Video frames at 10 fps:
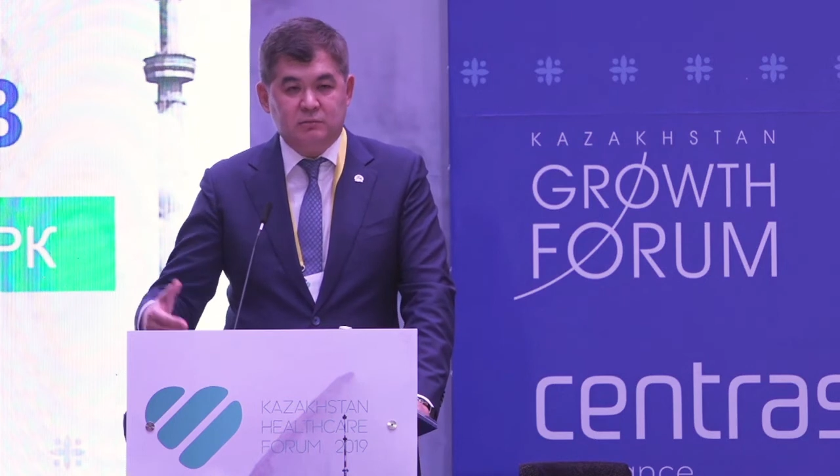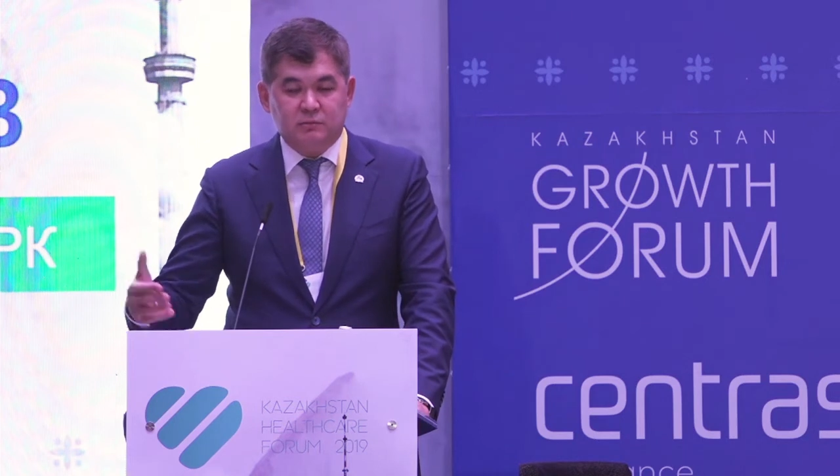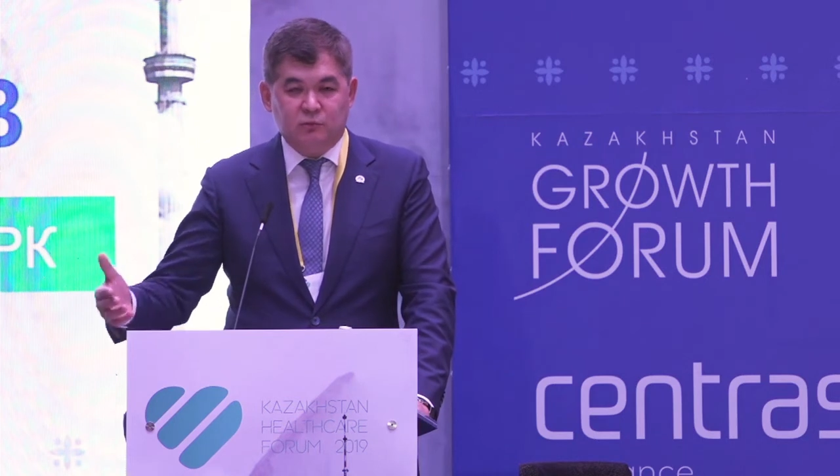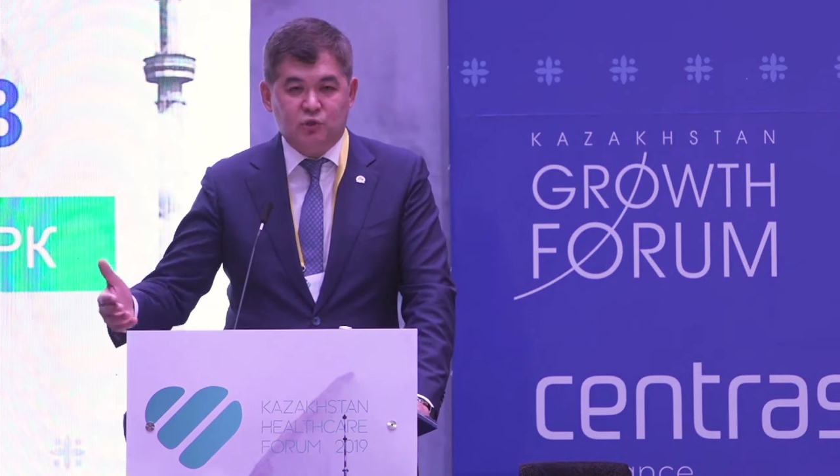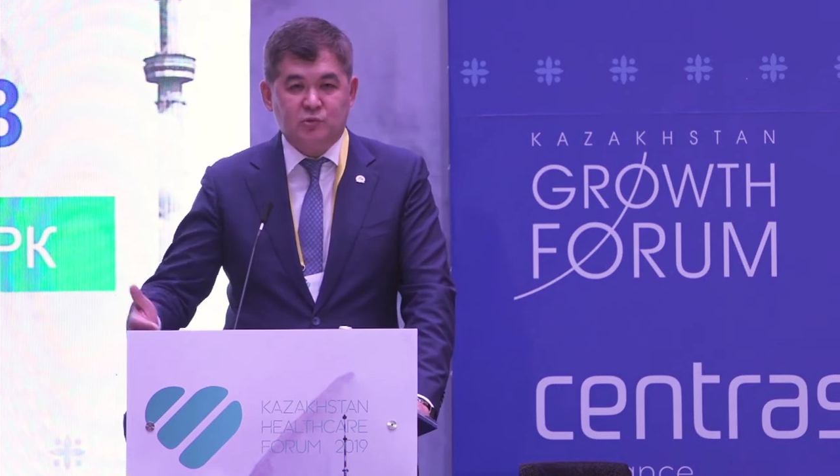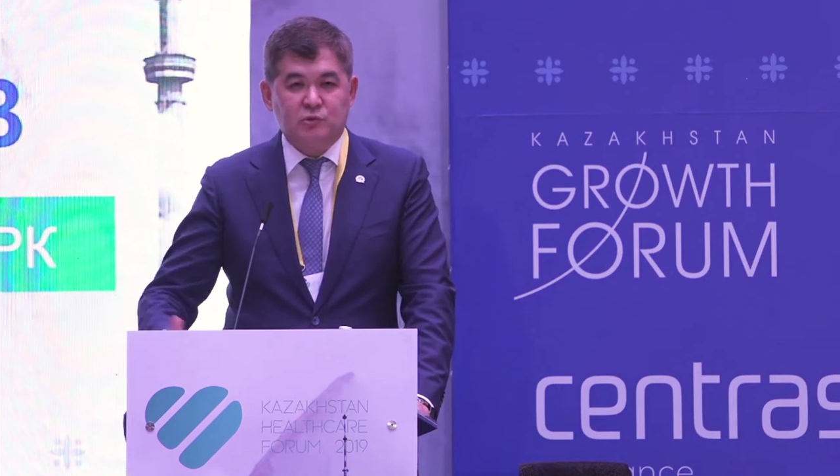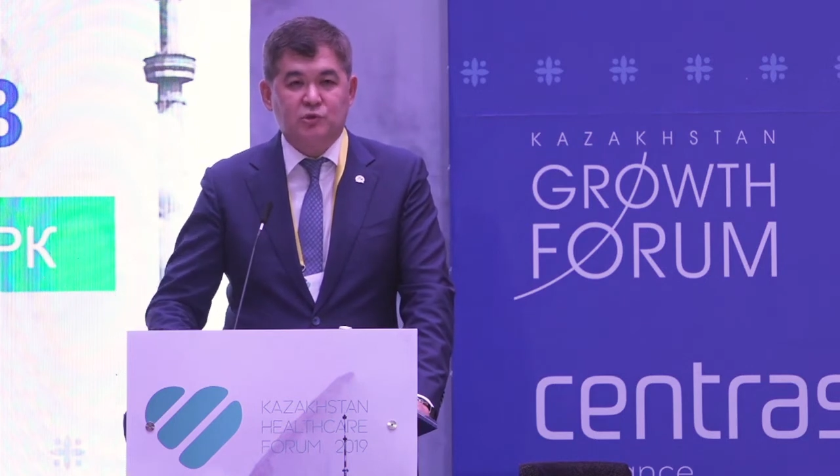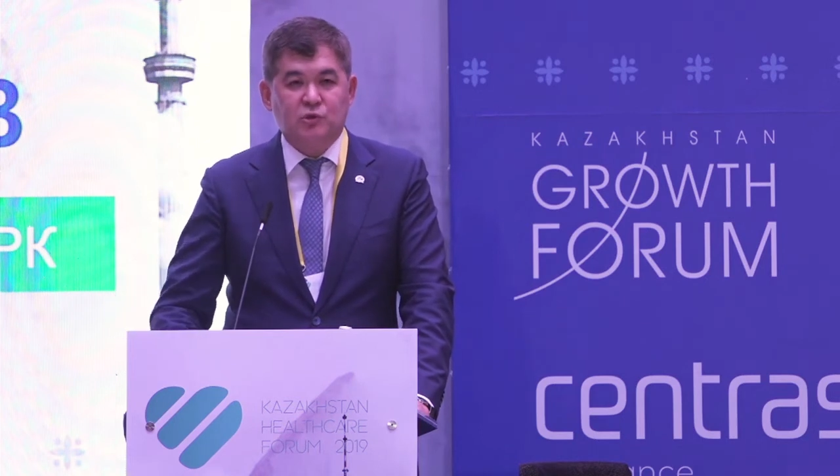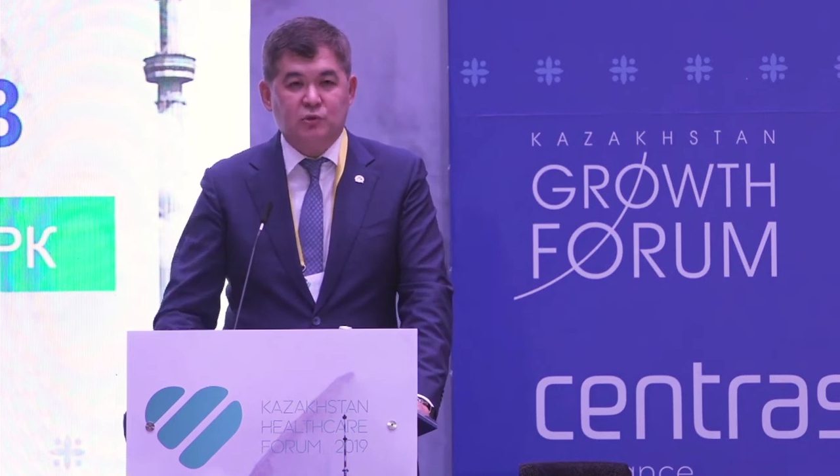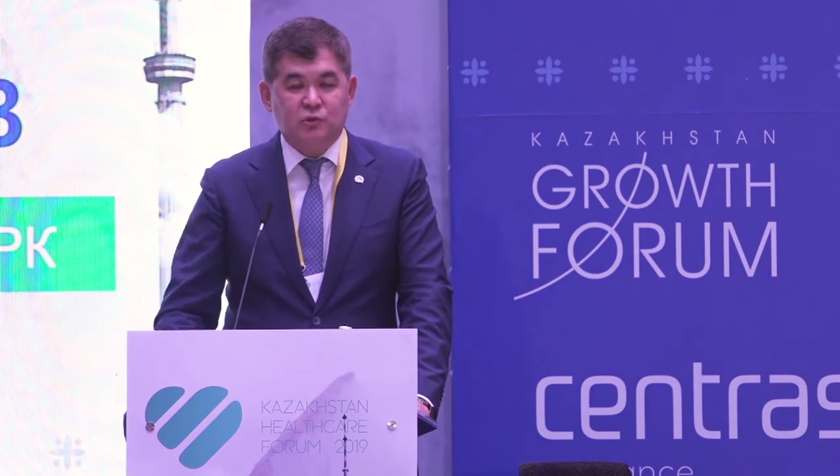в лучшем
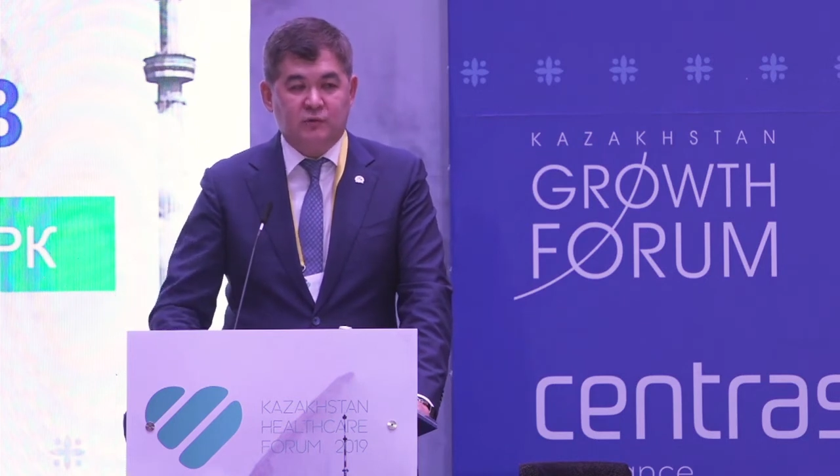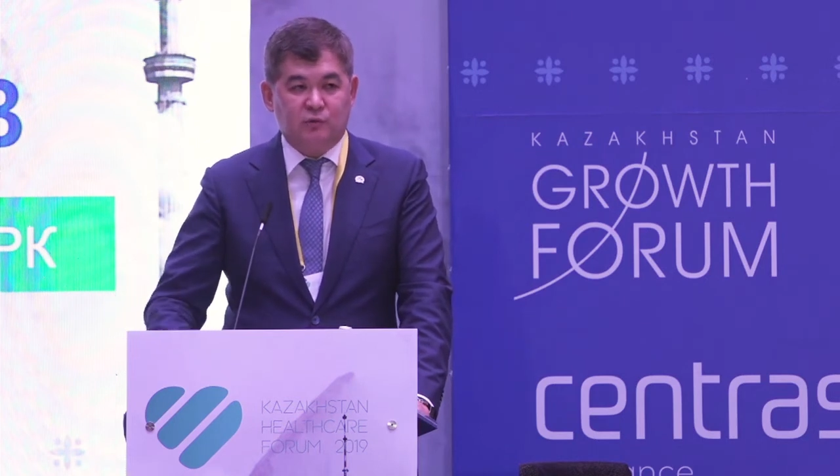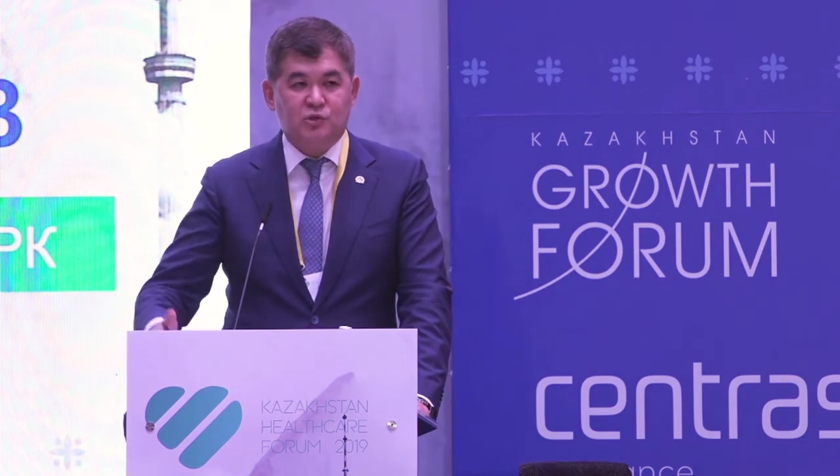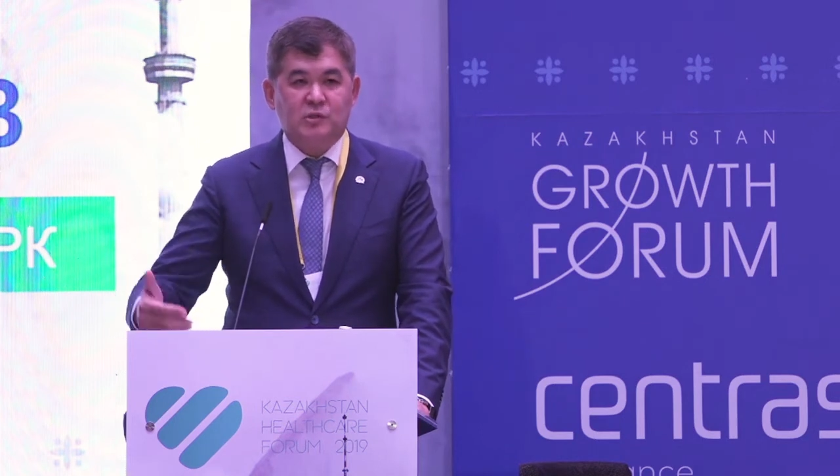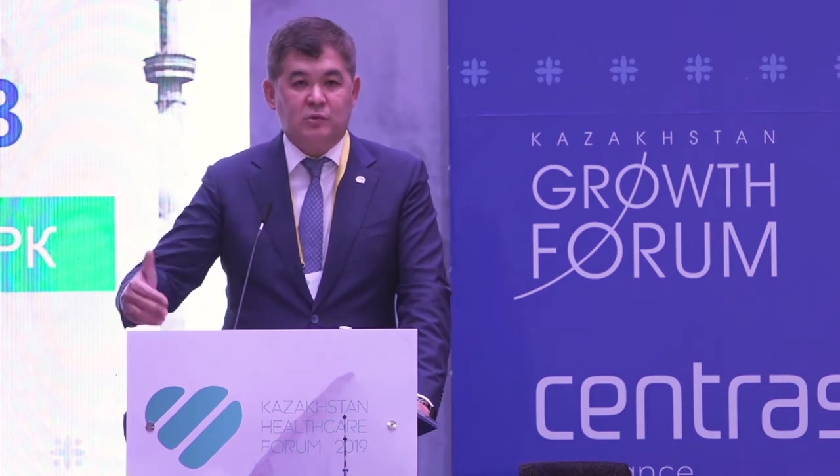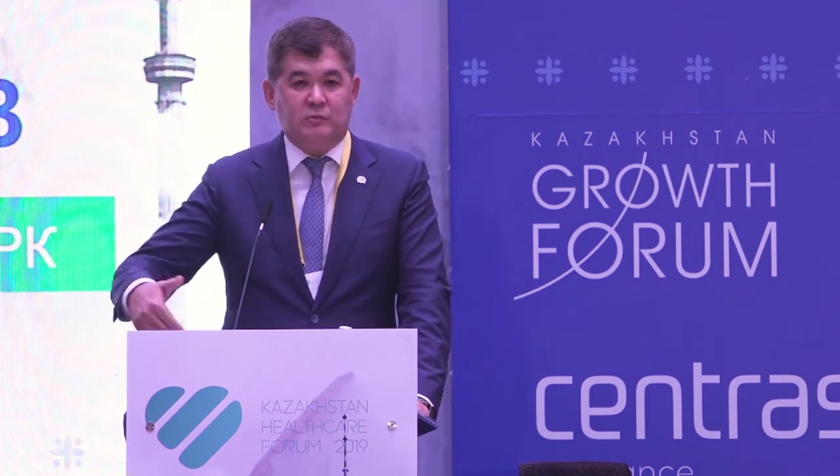случае он уйдет, в худшем